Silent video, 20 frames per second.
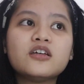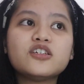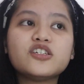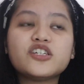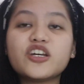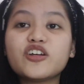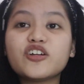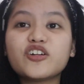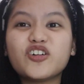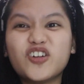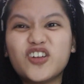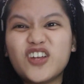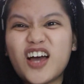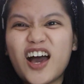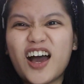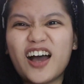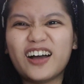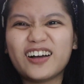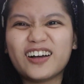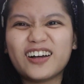Share ko
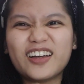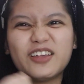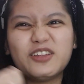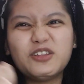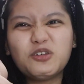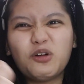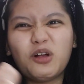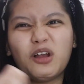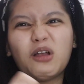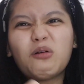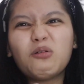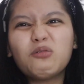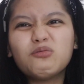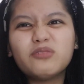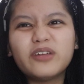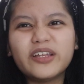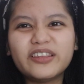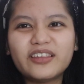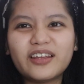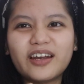lang. Hindi ko alam
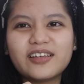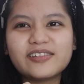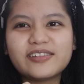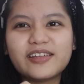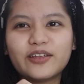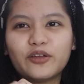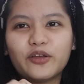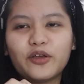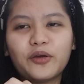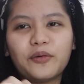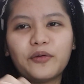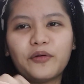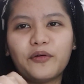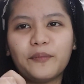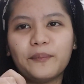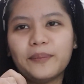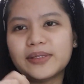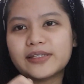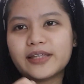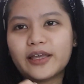kung interested kayo.
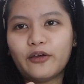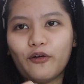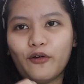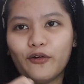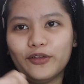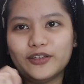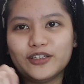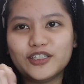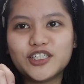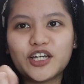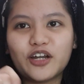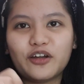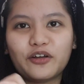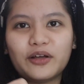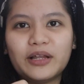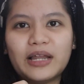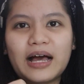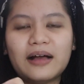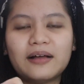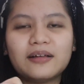Basta yun, share
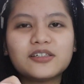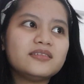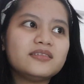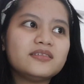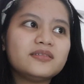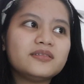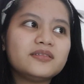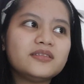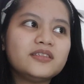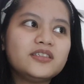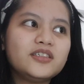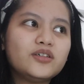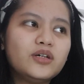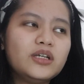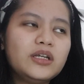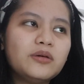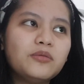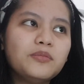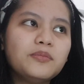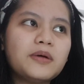ko lang. Hindi
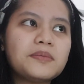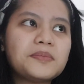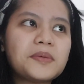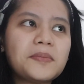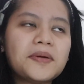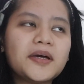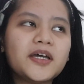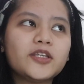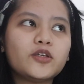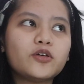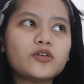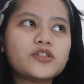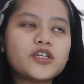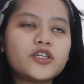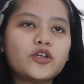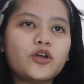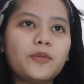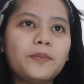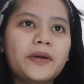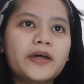ko lang mapapakita ko sa
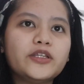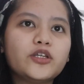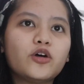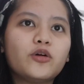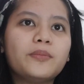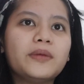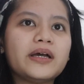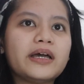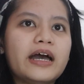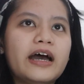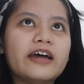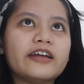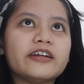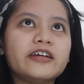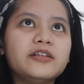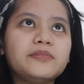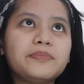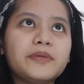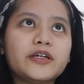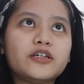inyo paano ko
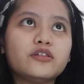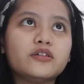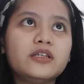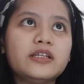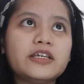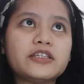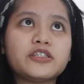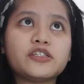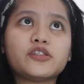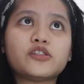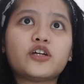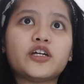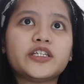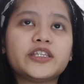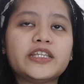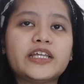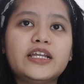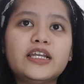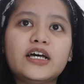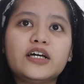mag-aral, pero let's
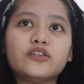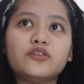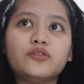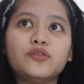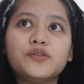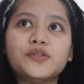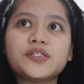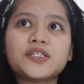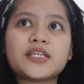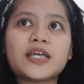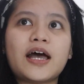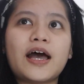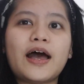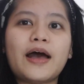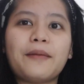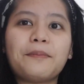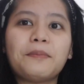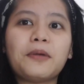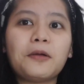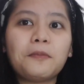start na lang dun
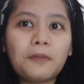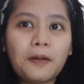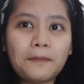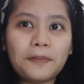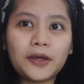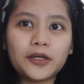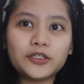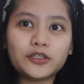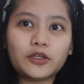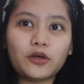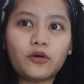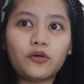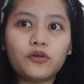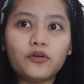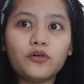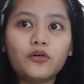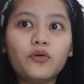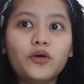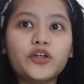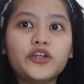sa pagpapakita
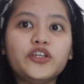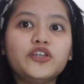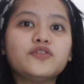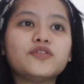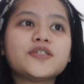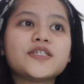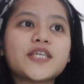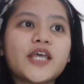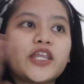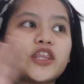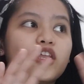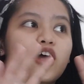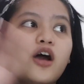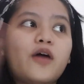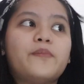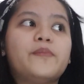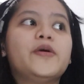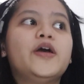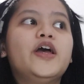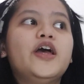ko kung ano yung
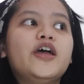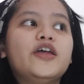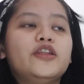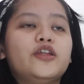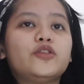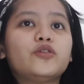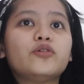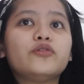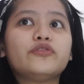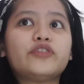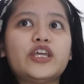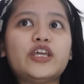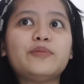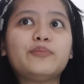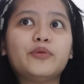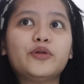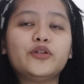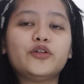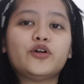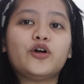setup nitong
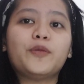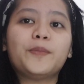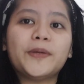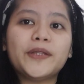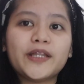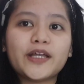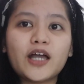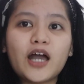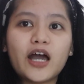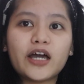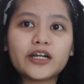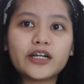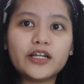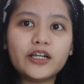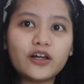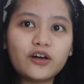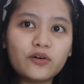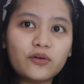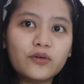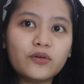table ko pag
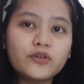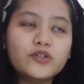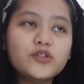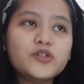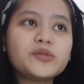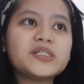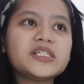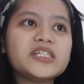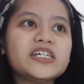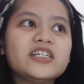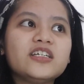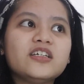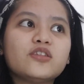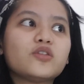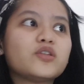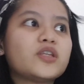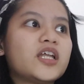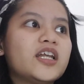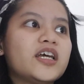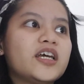nag-aaral ako. Usually,
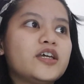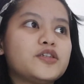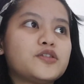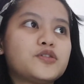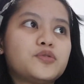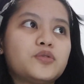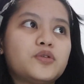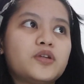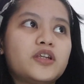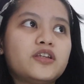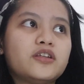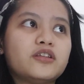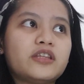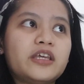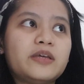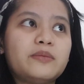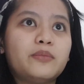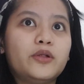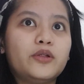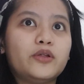ganito talaga itsura ng
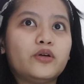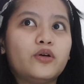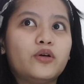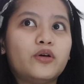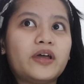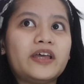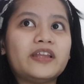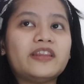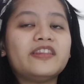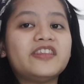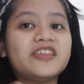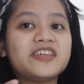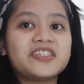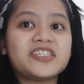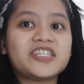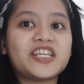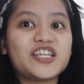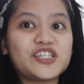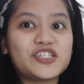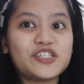table ko, and
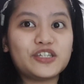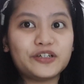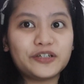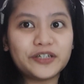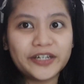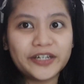this is the